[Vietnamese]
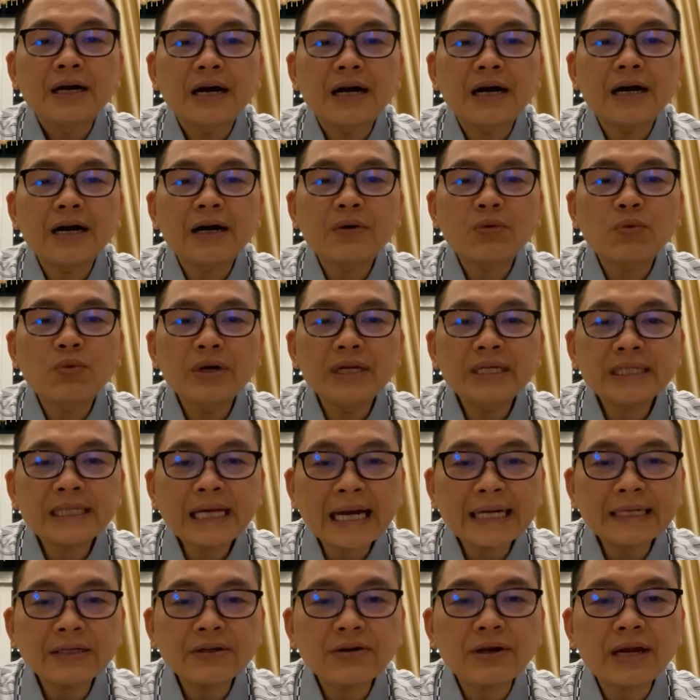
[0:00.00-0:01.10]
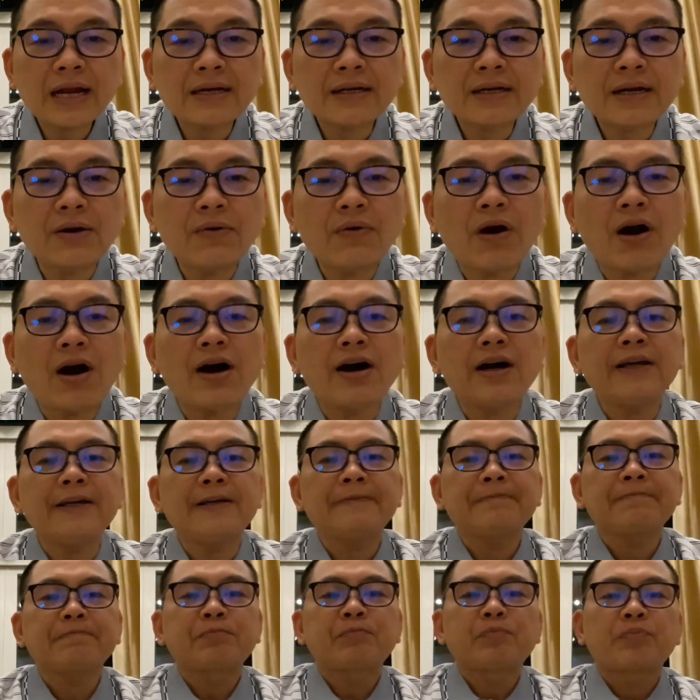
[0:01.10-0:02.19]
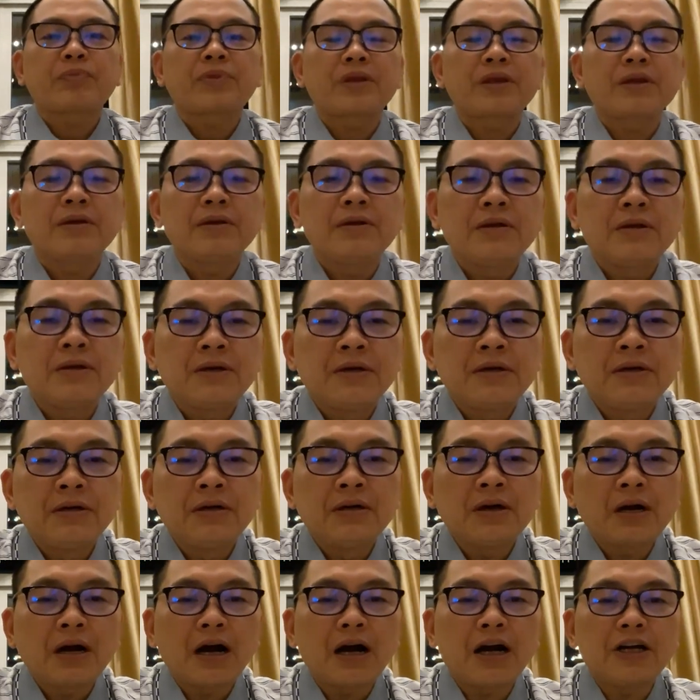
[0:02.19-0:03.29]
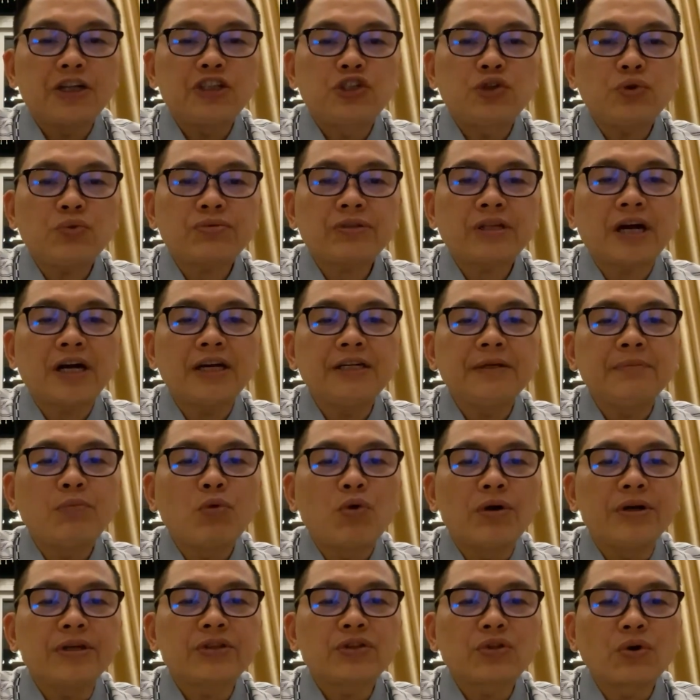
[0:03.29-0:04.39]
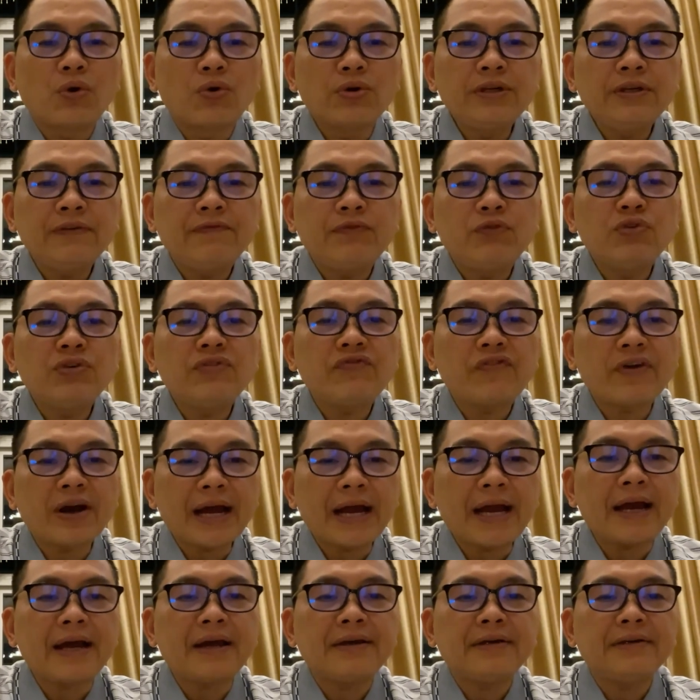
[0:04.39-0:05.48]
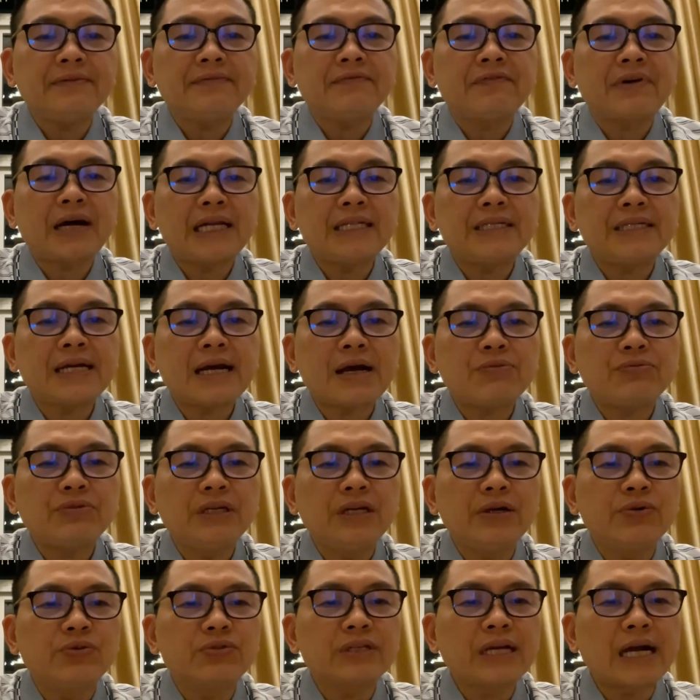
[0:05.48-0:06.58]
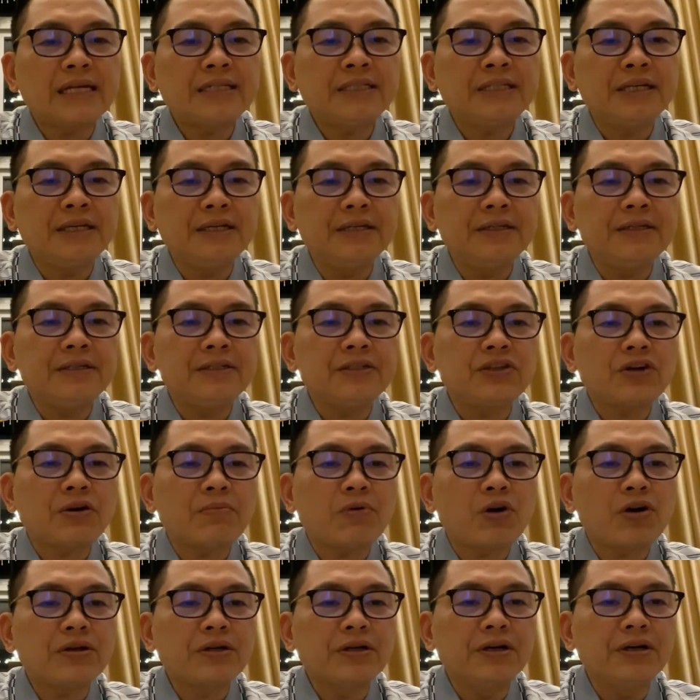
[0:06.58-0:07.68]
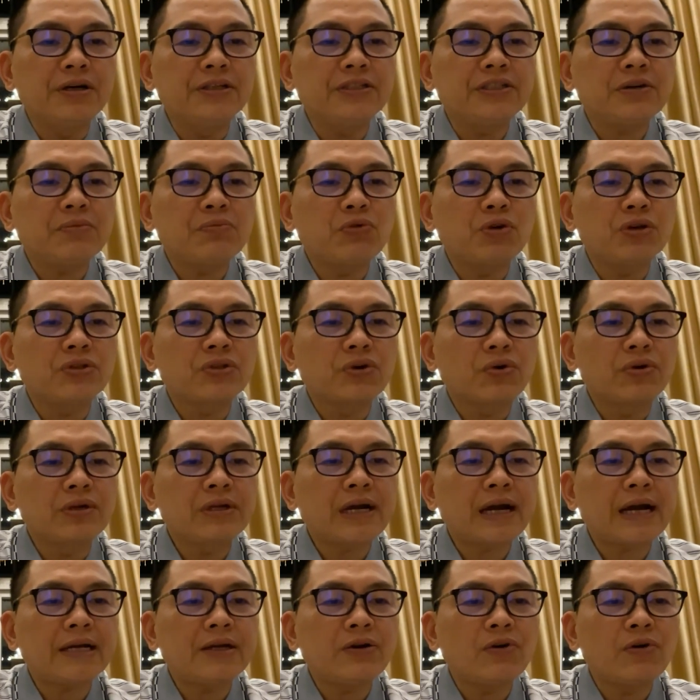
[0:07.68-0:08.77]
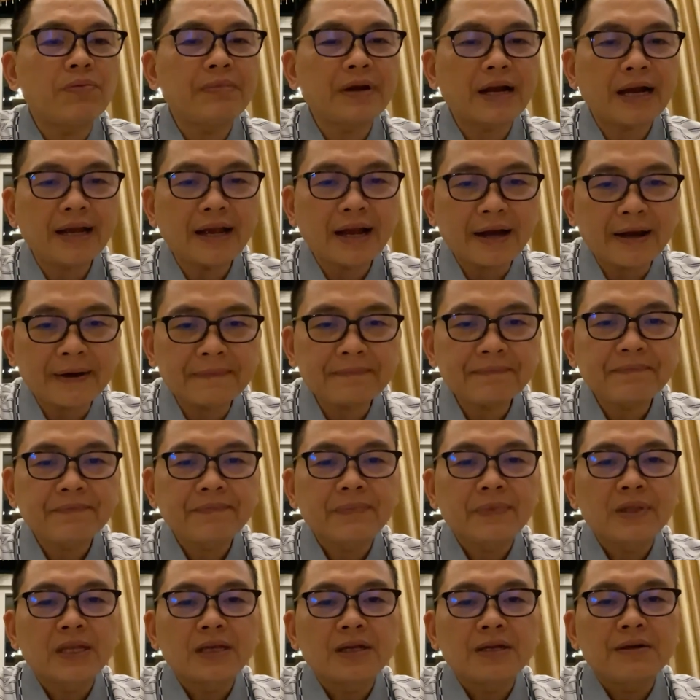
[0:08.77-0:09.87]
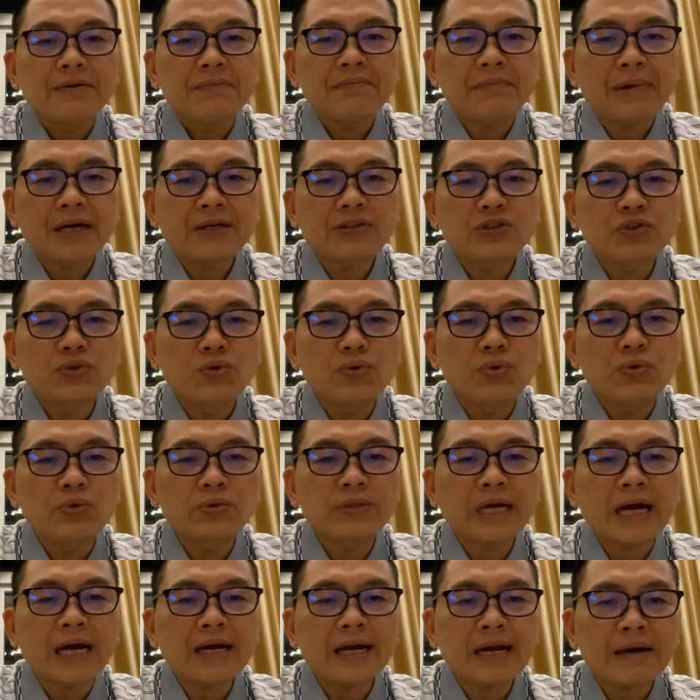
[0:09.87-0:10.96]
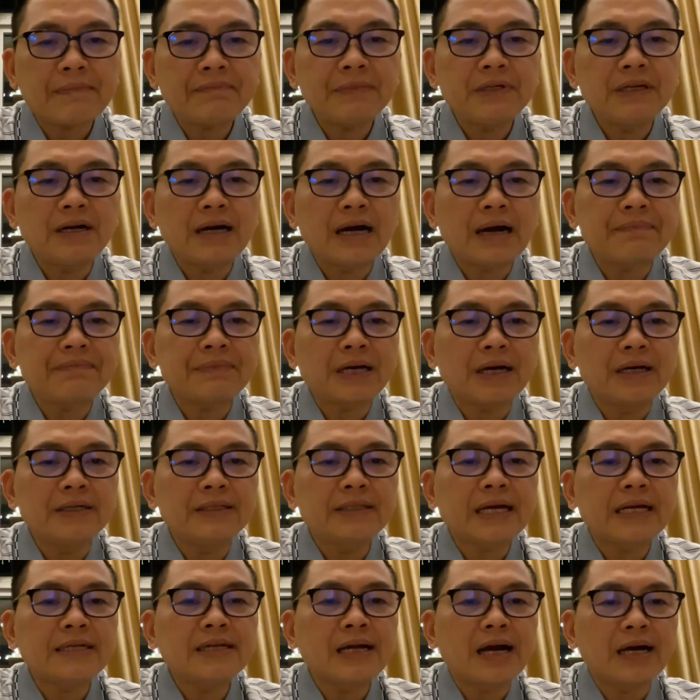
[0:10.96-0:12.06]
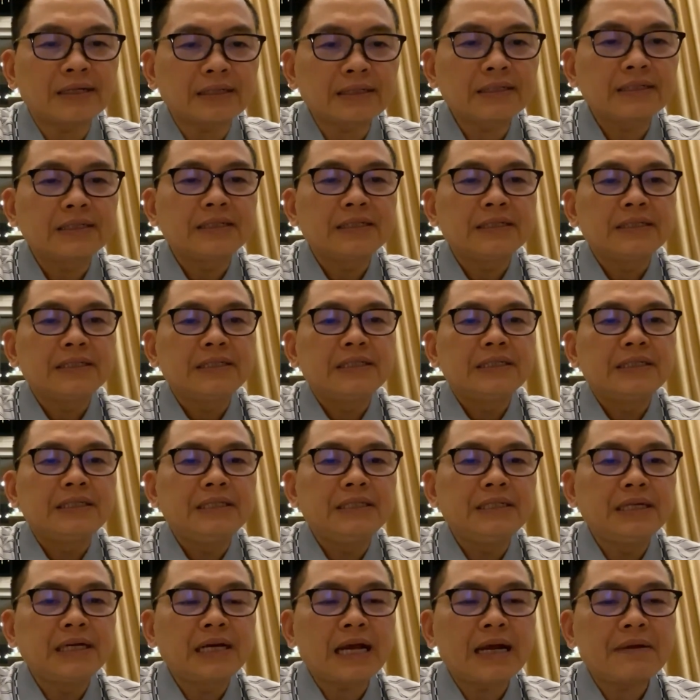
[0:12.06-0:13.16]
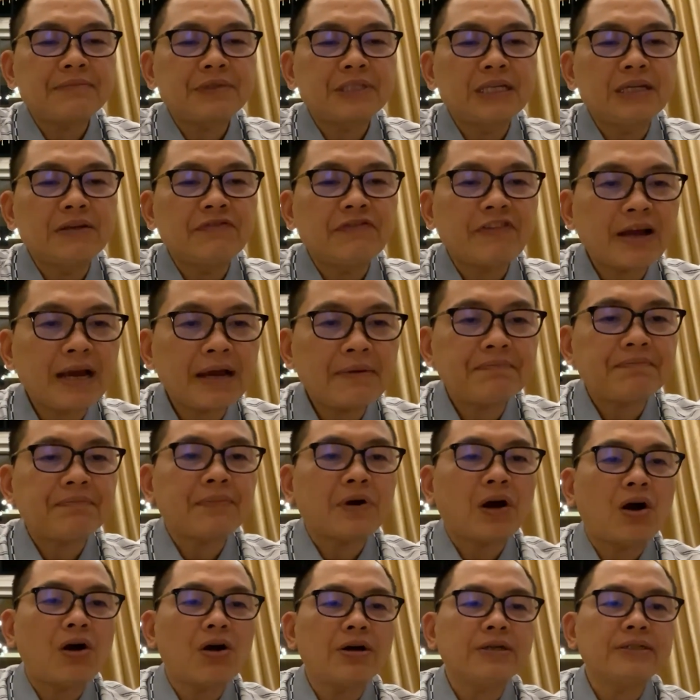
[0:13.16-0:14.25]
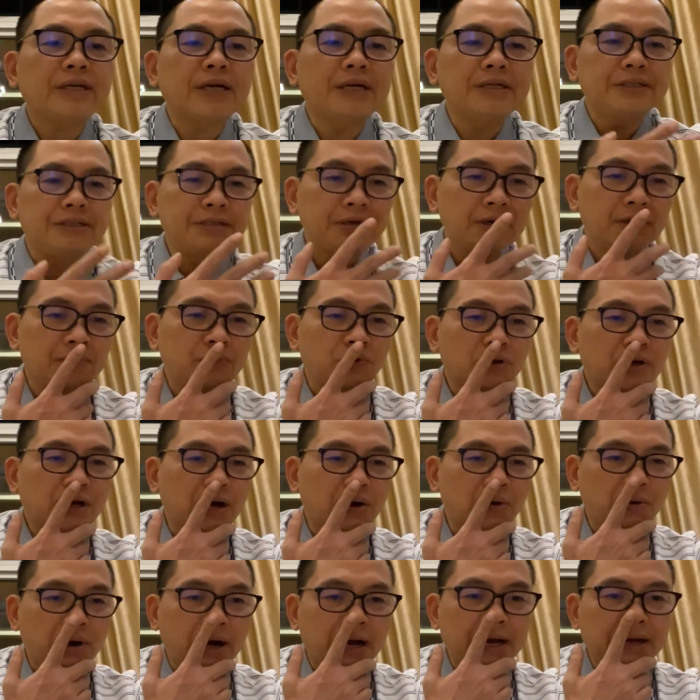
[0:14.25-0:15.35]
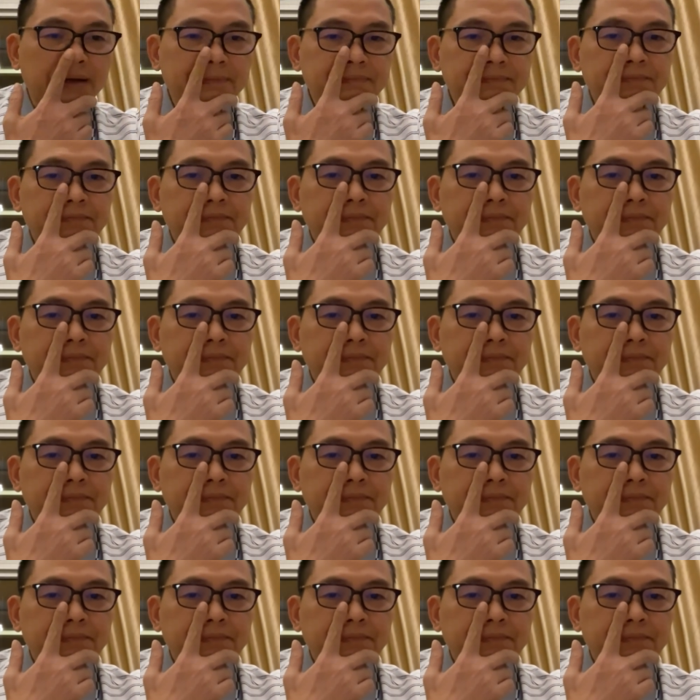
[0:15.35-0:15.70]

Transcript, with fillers: à, Nguyễn Thanh có đặt câu hỏi à, chúc thầy buổi tối vui vẻ và trao nhiều giá trị cho mọi người trong buổi tối ngày hôm nay ạ à. mặc dù tháng 5 được gặp thầy tại Nhật nhưng em xin phép hỏi thầy trước một câu ạ à.